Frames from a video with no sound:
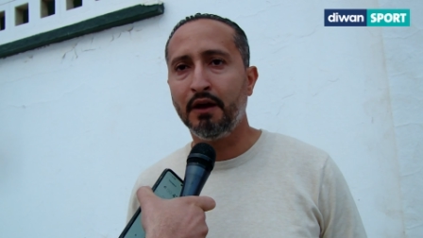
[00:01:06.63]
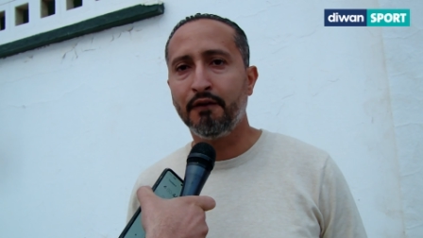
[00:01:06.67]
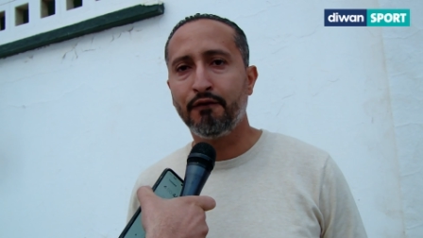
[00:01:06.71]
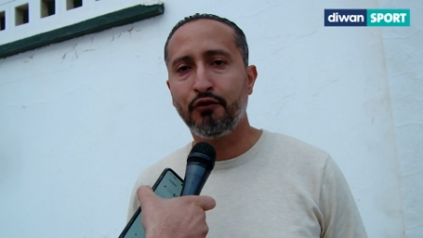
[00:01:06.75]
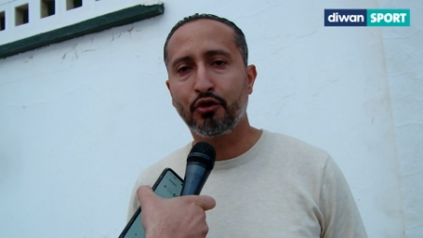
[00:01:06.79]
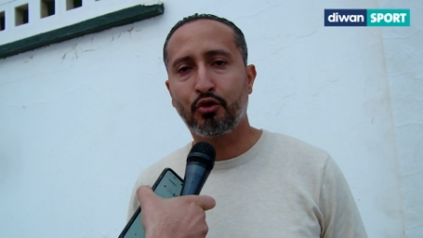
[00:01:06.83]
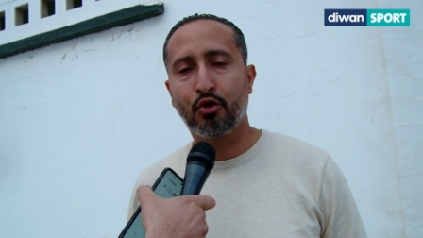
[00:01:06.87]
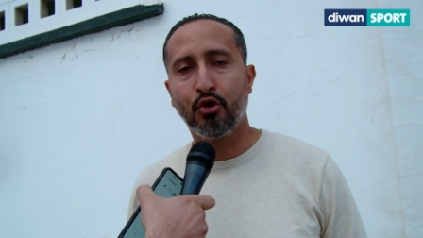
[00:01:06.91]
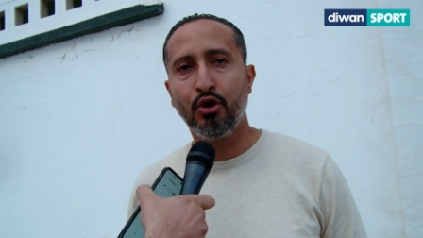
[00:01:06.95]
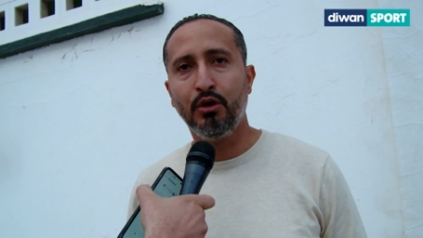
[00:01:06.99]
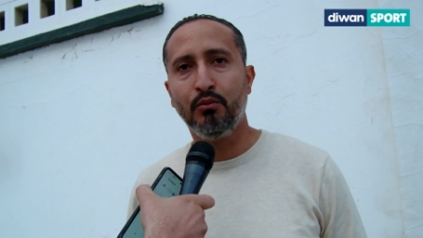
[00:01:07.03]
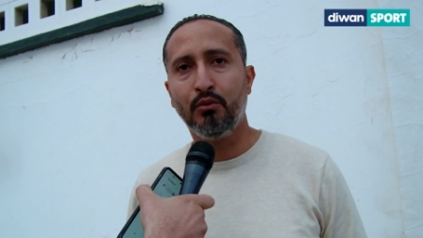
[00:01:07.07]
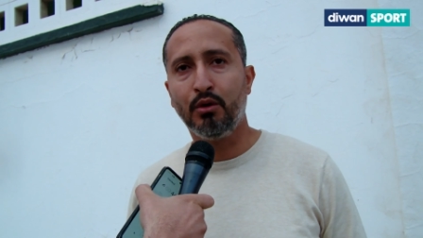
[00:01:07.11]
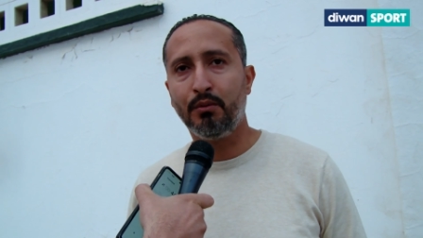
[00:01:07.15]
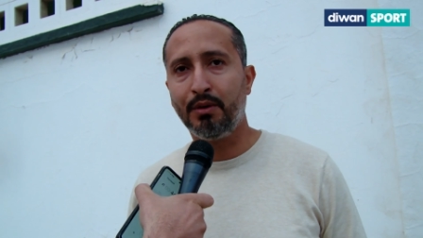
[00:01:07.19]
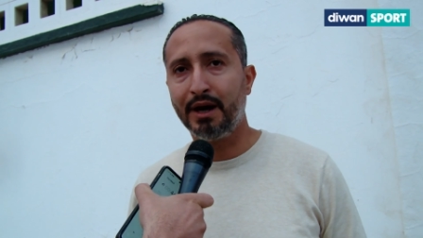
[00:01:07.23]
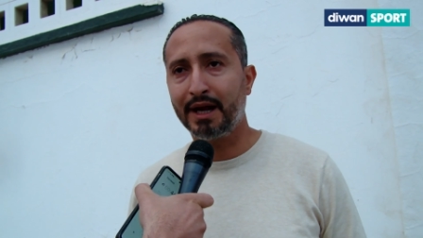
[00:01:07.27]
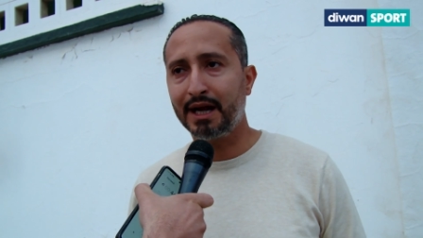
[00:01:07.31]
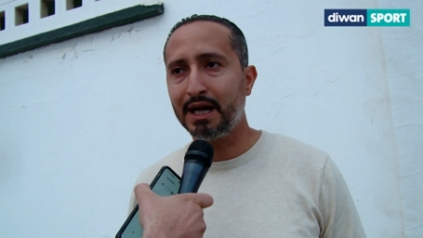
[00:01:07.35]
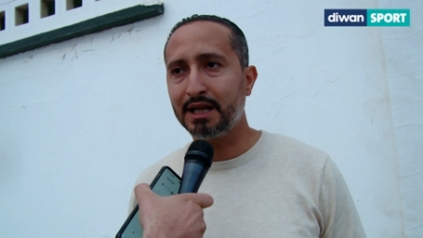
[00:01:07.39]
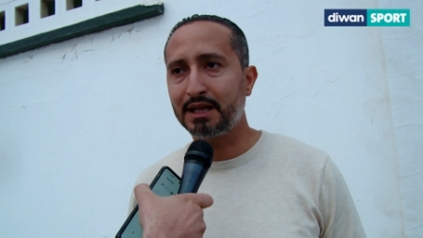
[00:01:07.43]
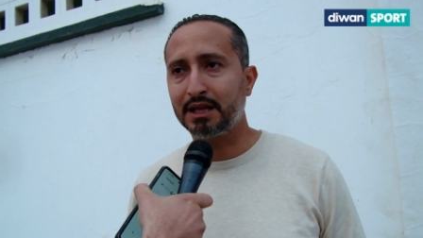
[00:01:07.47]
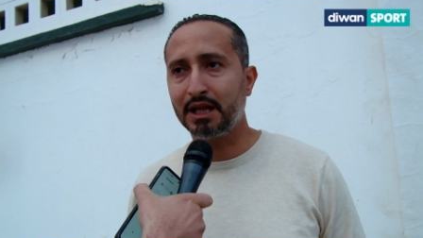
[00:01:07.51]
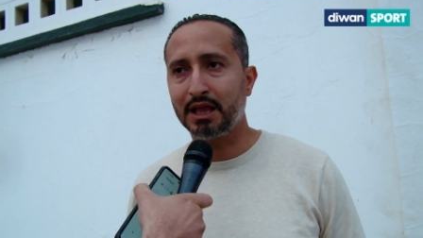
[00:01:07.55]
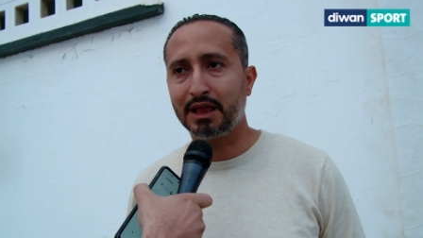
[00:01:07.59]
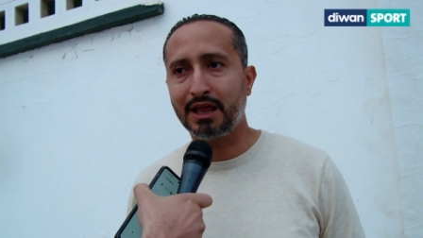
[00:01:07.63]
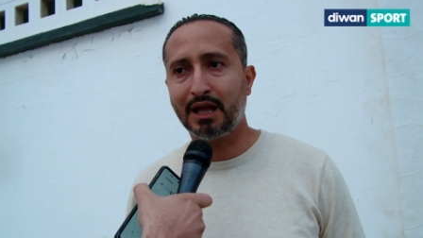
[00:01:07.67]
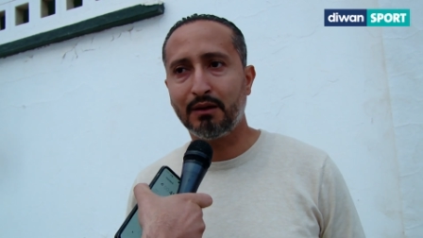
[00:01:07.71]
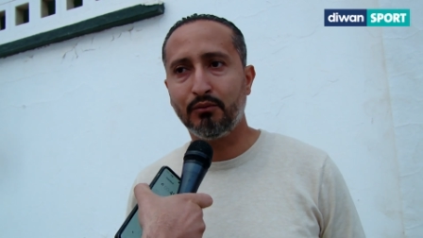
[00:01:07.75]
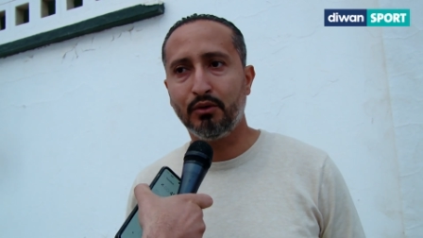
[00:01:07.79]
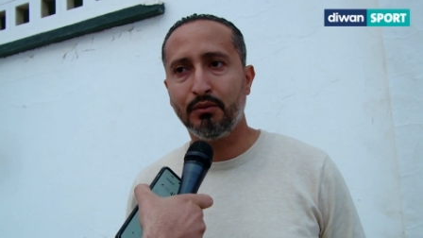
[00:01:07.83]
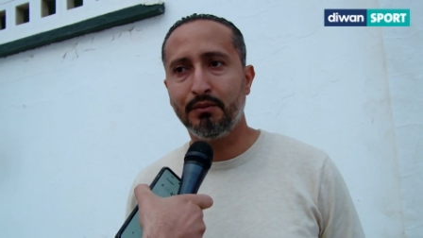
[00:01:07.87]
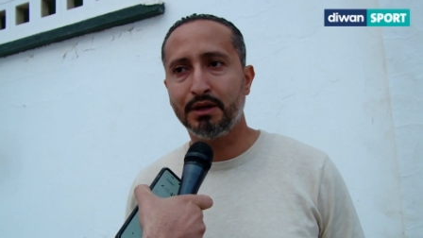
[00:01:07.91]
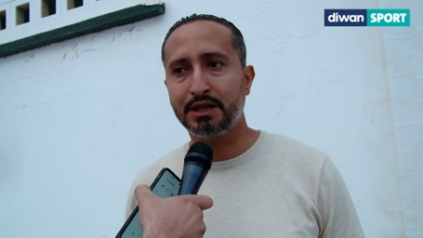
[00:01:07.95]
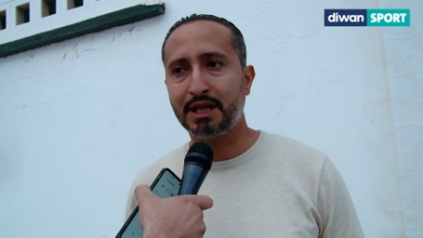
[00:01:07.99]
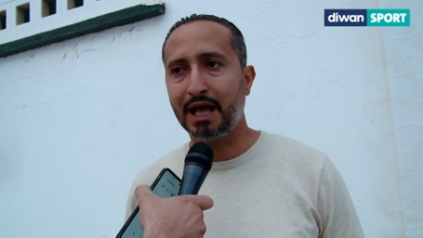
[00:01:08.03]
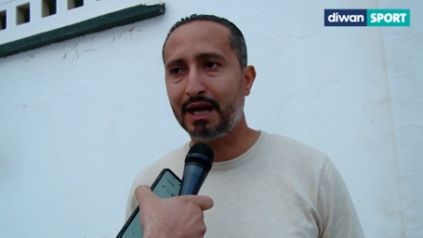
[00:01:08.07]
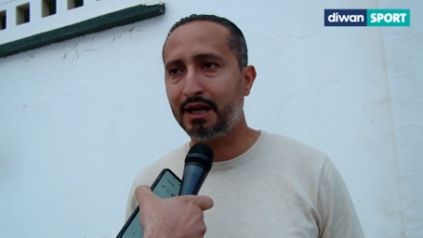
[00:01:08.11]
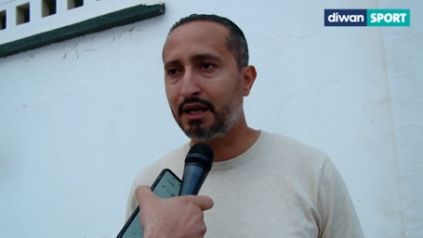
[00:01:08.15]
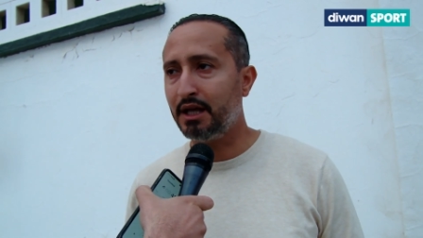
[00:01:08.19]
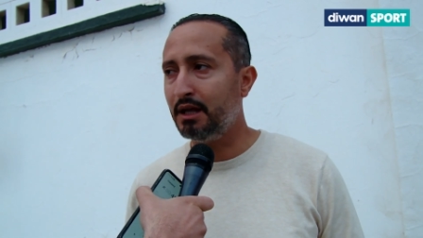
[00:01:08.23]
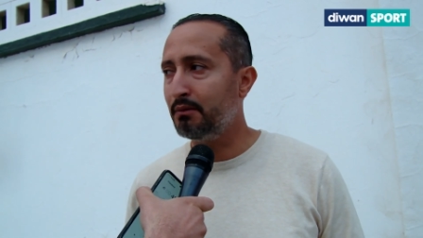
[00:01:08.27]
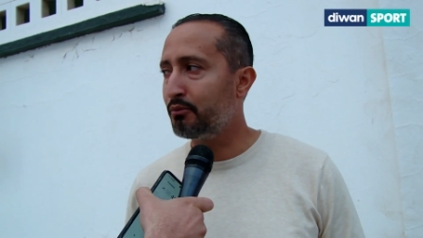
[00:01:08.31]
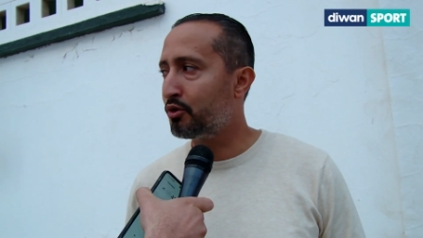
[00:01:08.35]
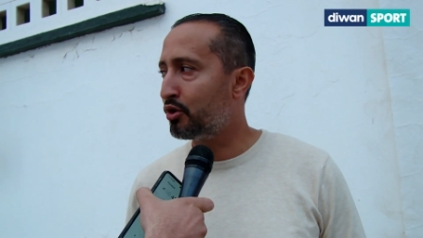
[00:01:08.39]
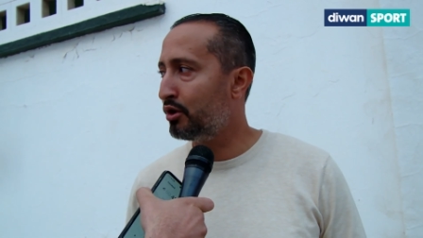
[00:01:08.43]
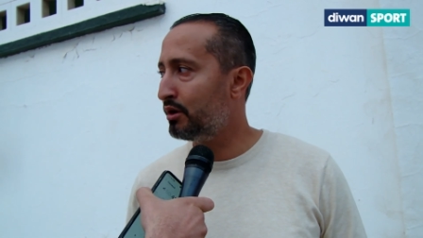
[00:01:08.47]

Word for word: في كل مباراه نظلموا من التحكيم